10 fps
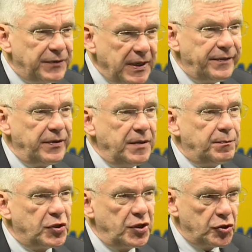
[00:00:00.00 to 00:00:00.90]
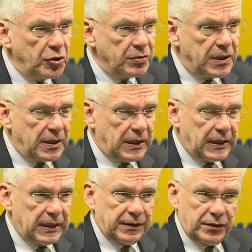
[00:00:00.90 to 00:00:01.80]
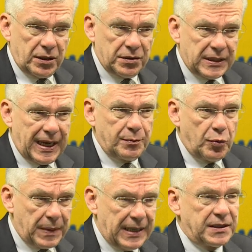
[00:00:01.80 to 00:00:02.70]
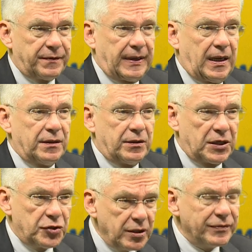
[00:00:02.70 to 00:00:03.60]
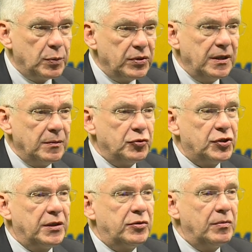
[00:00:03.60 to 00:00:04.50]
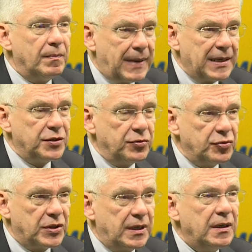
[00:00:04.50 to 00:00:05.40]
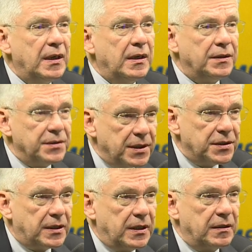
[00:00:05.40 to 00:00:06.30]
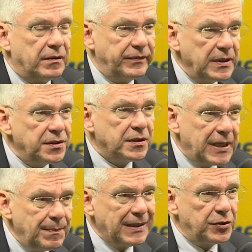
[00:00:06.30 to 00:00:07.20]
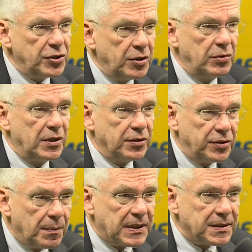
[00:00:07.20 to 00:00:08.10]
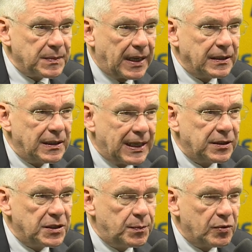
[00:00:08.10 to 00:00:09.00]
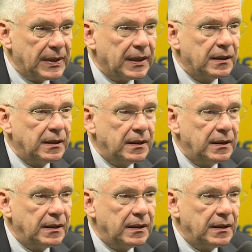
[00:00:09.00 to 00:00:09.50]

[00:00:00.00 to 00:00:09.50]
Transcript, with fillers: w tej chwili przynoszą y, do skarbu państwa, do naszego wspólnego budżetu bardzo duże zyski, więc chyba to są dobre ja zmiany myślę, że, dla tych spółek. Ja myślę,